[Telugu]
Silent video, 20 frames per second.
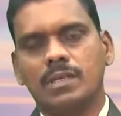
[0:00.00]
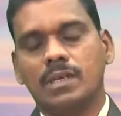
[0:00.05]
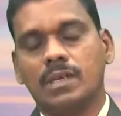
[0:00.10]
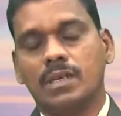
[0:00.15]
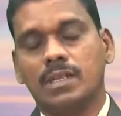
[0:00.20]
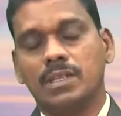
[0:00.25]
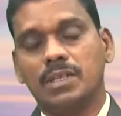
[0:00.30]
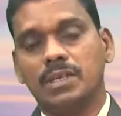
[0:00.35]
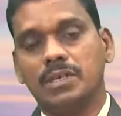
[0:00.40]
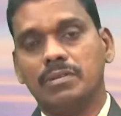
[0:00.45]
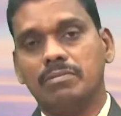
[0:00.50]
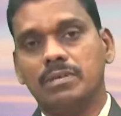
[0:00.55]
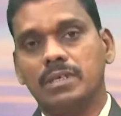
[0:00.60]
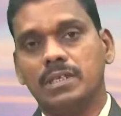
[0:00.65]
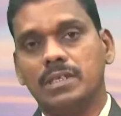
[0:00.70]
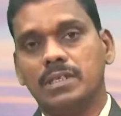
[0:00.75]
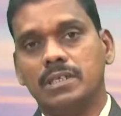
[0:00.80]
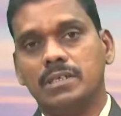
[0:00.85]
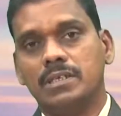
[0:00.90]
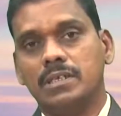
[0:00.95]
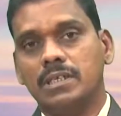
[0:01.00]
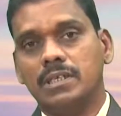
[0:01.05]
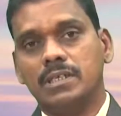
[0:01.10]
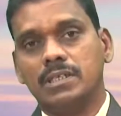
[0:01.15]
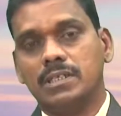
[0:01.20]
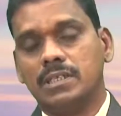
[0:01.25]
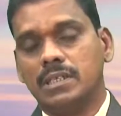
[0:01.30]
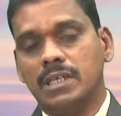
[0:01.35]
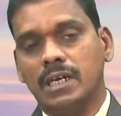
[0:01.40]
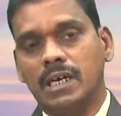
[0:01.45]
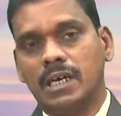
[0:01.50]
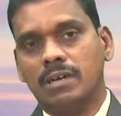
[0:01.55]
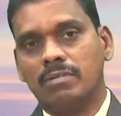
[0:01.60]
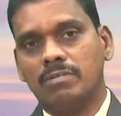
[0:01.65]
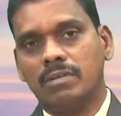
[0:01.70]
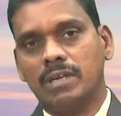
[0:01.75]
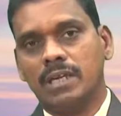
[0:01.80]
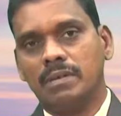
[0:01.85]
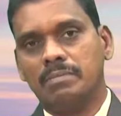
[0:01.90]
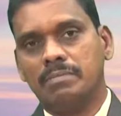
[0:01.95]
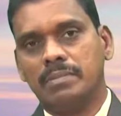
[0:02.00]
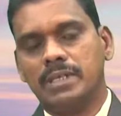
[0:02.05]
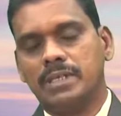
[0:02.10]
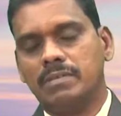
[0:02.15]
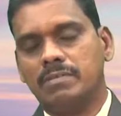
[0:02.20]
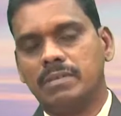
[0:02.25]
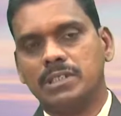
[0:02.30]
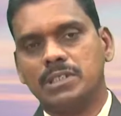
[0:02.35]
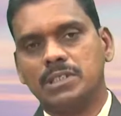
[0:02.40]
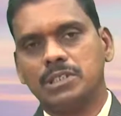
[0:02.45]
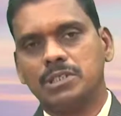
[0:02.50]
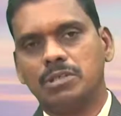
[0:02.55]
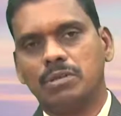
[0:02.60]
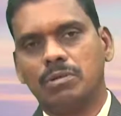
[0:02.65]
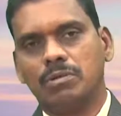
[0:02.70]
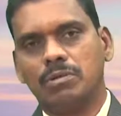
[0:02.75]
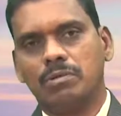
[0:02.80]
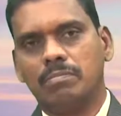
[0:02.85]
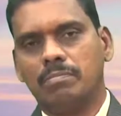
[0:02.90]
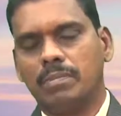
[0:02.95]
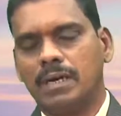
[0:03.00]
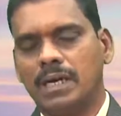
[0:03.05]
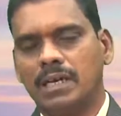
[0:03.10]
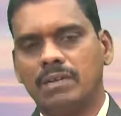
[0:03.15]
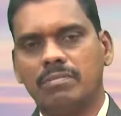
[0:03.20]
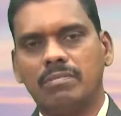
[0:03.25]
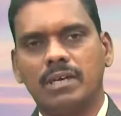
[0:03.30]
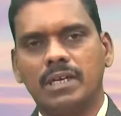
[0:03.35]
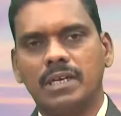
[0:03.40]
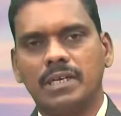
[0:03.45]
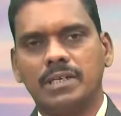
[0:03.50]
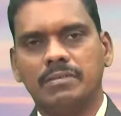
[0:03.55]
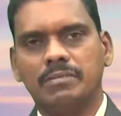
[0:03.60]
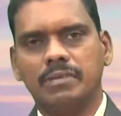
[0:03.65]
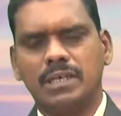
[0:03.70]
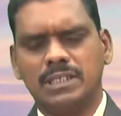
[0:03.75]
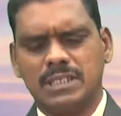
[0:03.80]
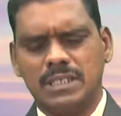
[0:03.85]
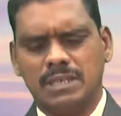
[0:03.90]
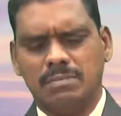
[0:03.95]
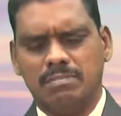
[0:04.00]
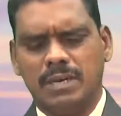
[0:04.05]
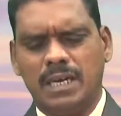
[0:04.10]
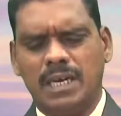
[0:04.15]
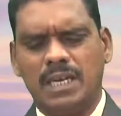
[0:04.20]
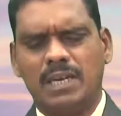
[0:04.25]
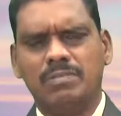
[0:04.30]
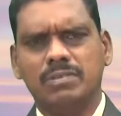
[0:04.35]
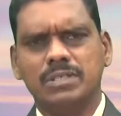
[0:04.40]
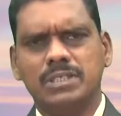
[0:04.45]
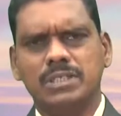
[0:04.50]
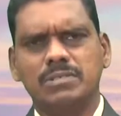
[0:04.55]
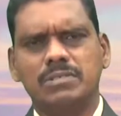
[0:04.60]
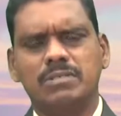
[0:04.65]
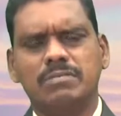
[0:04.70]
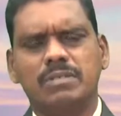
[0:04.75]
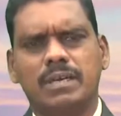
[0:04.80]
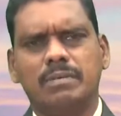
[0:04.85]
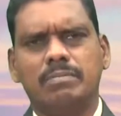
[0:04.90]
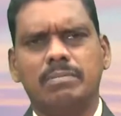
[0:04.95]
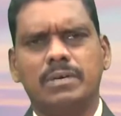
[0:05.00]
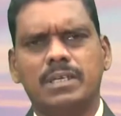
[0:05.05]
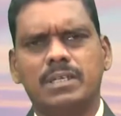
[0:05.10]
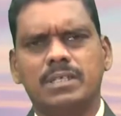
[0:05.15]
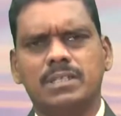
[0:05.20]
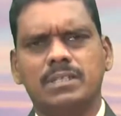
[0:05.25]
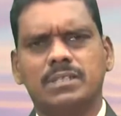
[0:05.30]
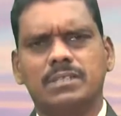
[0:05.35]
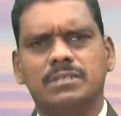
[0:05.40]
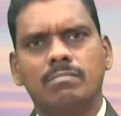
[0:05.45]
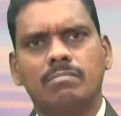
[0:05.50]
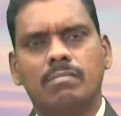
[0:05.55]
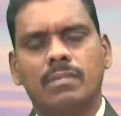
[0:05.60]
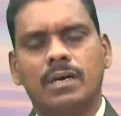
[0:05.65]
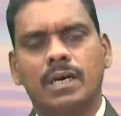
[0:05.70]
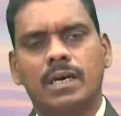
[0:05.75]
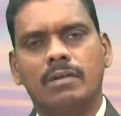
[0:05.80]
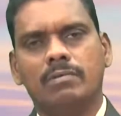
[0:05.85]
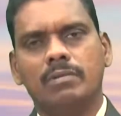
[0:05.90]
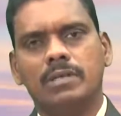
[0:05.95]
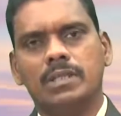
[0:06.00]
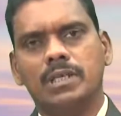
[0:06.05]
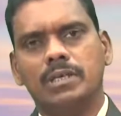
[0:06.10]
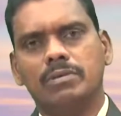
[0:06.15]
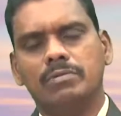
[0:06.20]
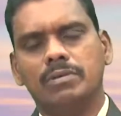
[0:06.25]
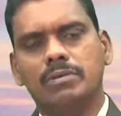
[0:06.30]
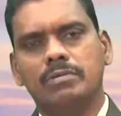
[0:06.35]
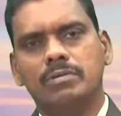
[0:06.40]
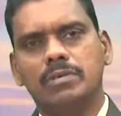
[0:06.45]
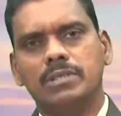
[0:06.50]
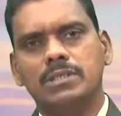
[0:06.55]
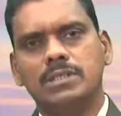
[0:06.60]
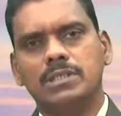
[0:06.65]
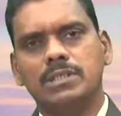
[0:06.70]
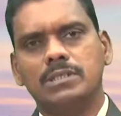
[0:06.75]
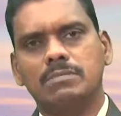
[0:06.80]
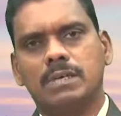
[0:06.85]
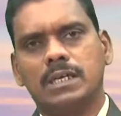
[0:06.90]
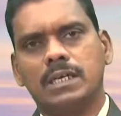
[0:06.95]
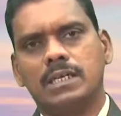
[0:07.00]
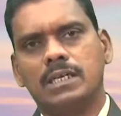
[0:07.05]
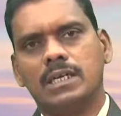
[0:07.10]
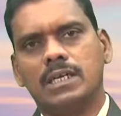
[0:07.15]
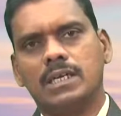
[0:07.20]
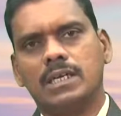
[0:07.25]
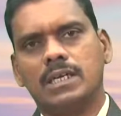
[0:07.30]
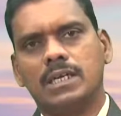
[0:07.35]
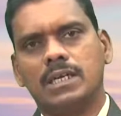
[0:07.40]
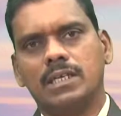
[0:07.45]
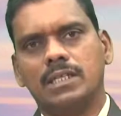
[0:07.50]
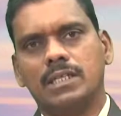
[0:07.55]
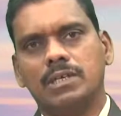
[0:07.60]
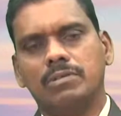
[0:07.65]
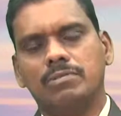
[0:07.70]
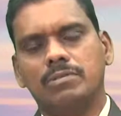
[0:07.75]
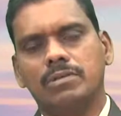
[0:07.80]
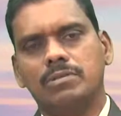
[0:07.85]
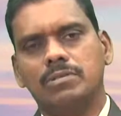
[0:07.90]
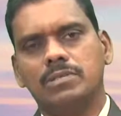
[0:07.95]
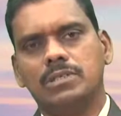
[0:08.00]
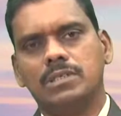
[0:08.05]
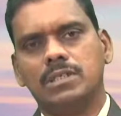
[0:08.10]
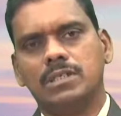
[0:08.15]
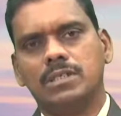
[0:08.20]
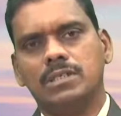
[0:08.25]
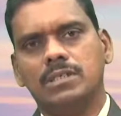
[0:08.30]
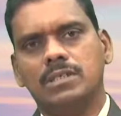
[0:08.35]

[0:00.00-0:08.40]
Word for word: కానీ దేవుడికి జ్ఞానం నేర్పేటువంటి స్థితిలో మానవుడు లేడు అసలు మానవ జీవితం ఏపాటుంది మానవుడు దేవుడి గురించి మాట్లాడడానికి దేవుడి గురించి